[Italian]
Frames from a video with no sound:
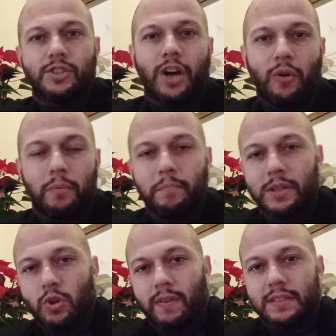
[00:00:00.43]
Ciao,
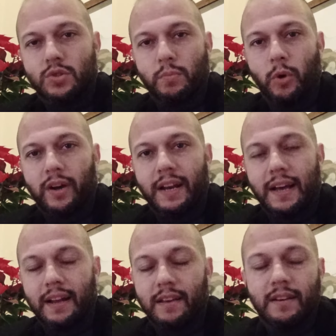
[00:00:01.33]
bentrovata sul mio
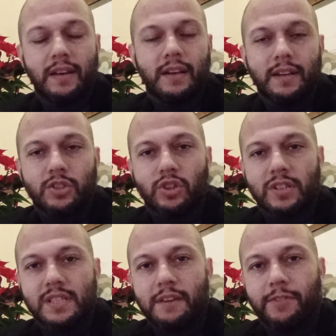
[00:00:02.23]
canale. Ciao da
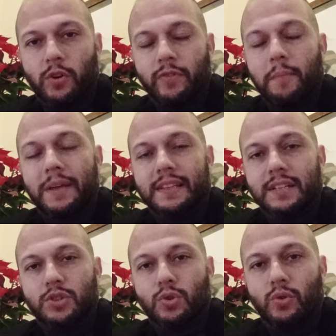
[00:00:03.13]
Stefano ovviamente
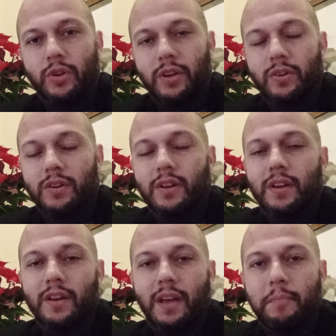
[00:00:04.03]
che sono io
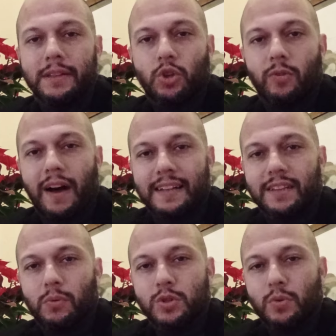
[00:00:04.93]
e bentrovata
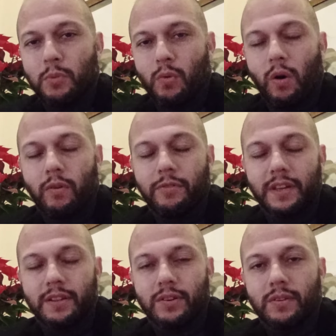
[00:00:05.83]
in questo mio nuovo
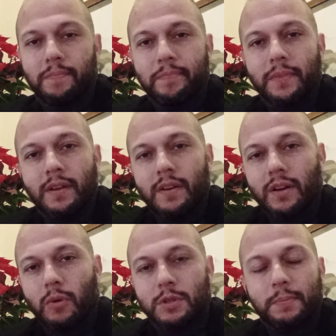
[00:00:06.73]
video.
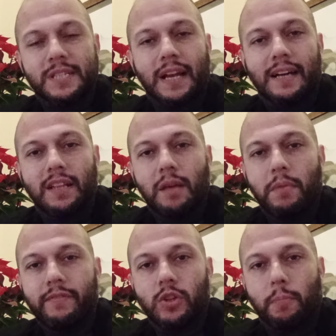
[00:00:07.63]
Come spesso accade nei
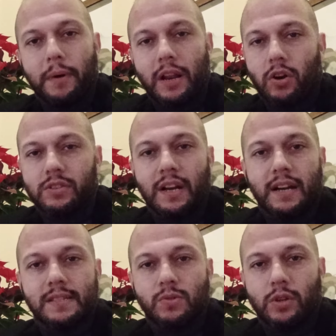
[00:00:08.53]
miei video parlerò di
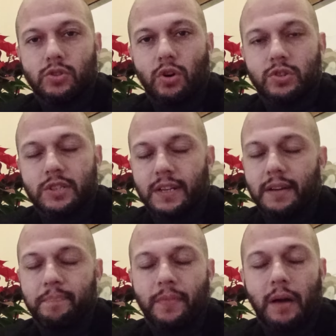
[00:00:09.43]
relazioni
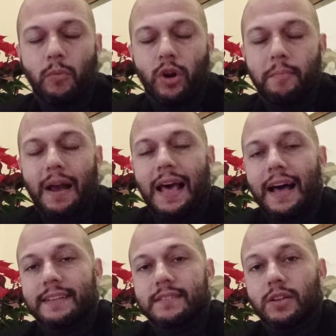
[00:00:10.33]
tossiche, amori
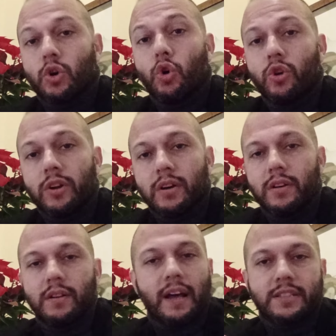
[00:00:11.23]
malati,
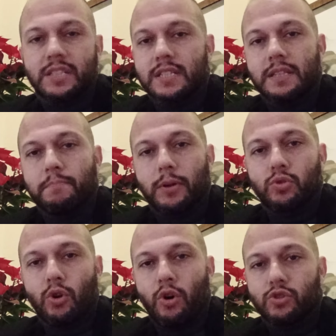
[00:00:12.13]
con narcisisti
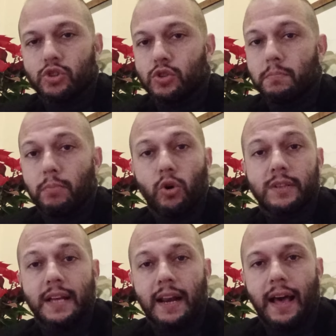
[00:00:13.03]
patologici,
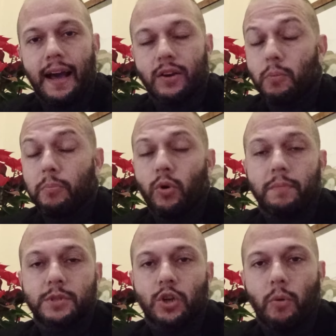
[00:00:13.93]
borderline oppure
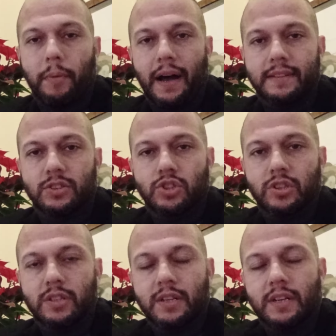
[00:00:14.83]
psicopatici.